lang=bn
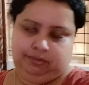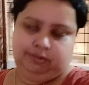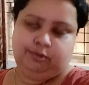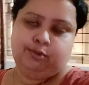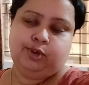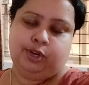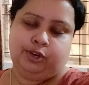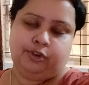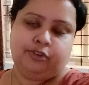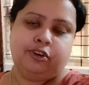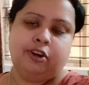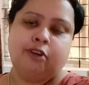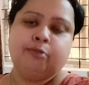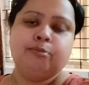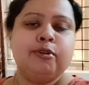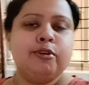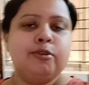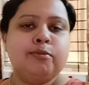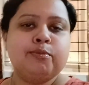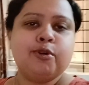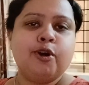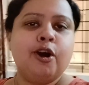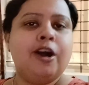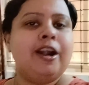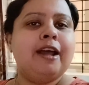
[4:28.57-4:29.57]
ওয়ার্ক ফ্রম হোম
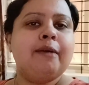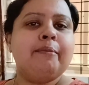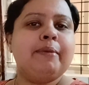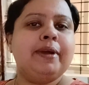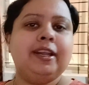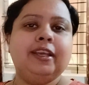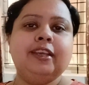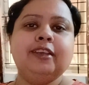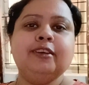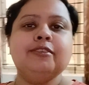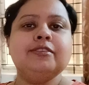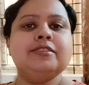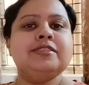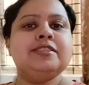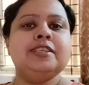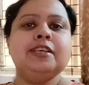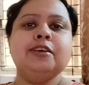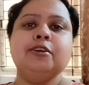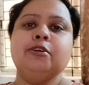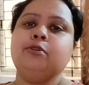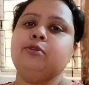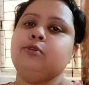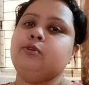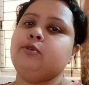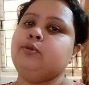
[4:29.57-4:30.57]
করা মানেই হচ্ছে
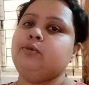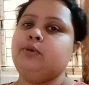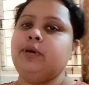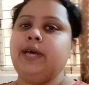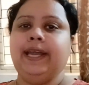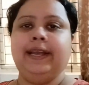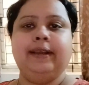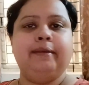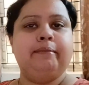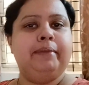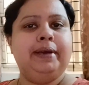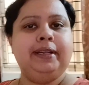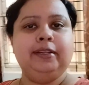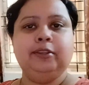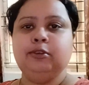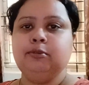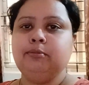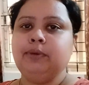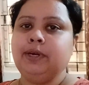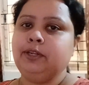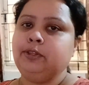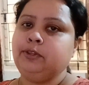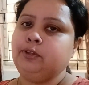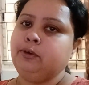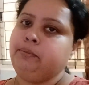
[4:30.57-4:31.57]
ও একবার
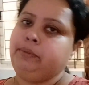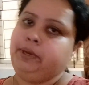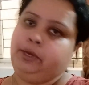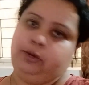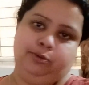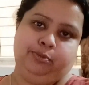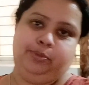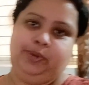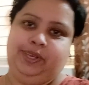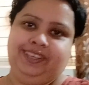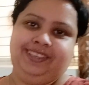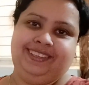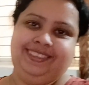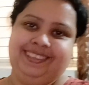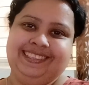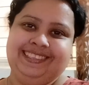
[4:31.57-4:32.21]
দুবার তো বেরোবেই